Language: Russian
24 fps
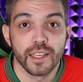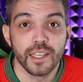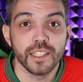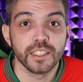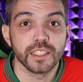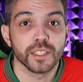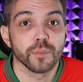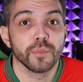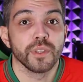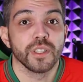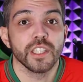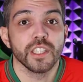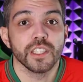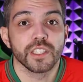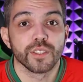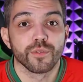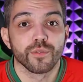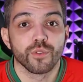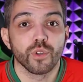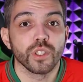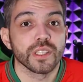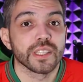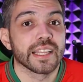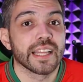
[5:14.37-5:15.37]
и заменить
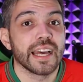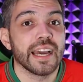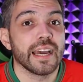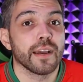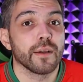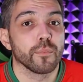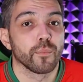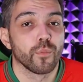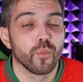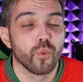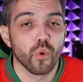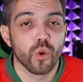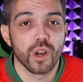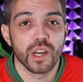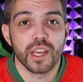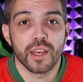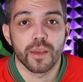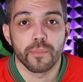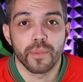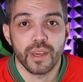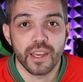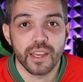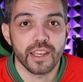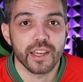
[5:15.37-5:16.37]
его на
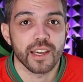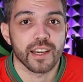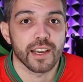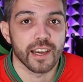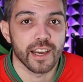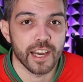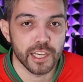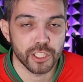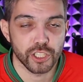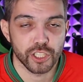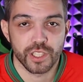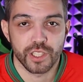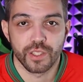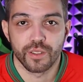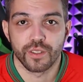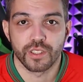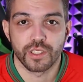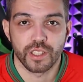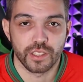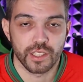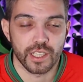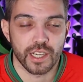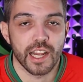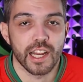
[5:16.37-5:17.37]
более-менее качественного
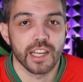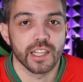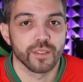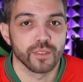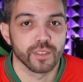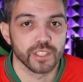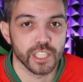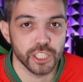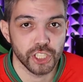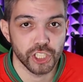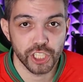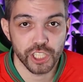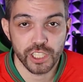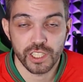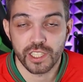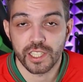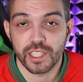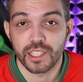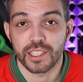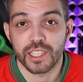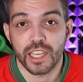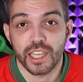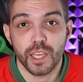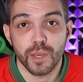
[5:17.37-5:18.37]
центрального
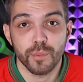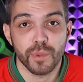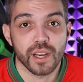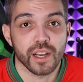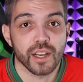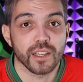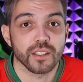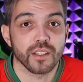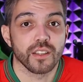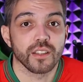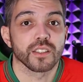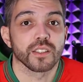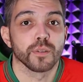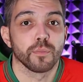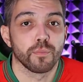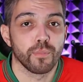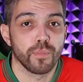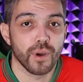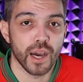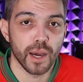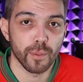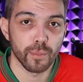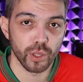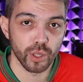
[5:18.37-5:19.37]
защитника. Таким оказался
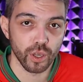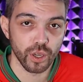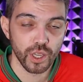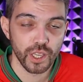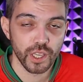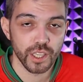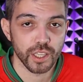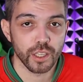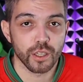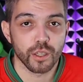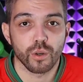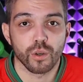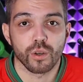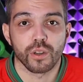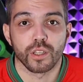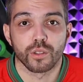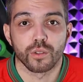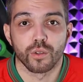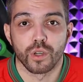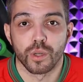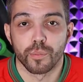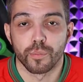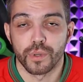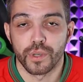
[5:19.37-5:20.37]
Пабло, игрок,
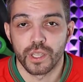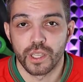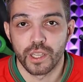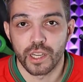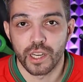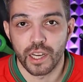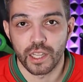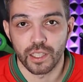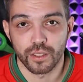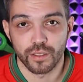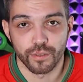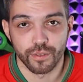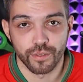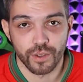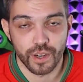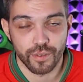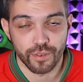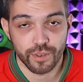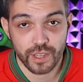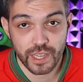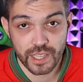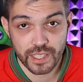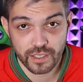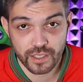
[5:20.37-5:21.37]
который поиграл во
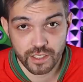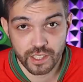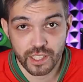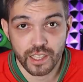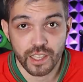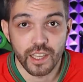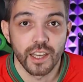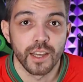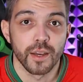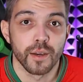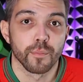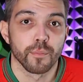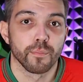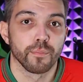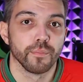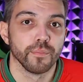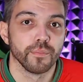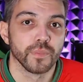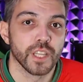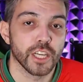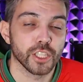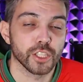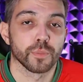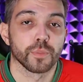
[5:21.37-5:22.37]
Франции,
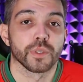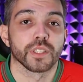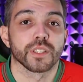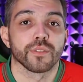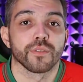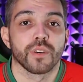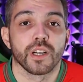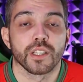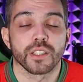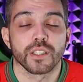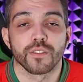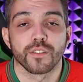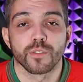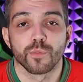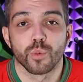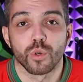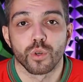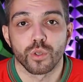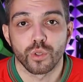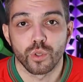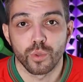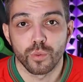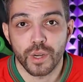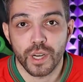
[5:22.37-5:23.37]
даже призывался в
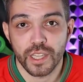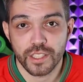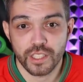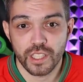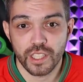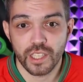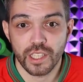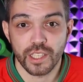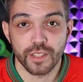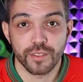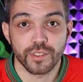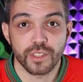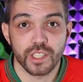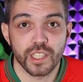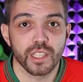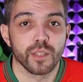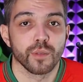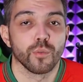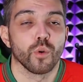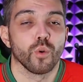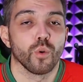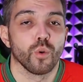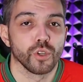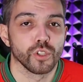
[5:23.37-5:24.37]
сборную Бразилии и в
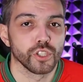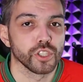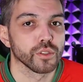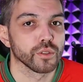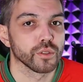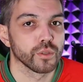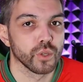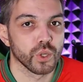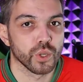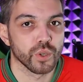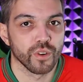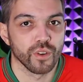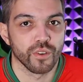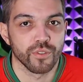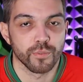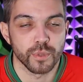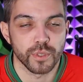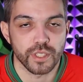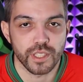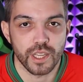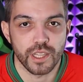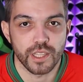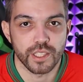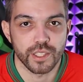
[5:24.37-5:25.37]
целом очень здорово
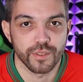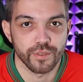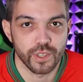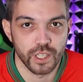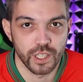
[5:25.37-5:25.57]
вписался в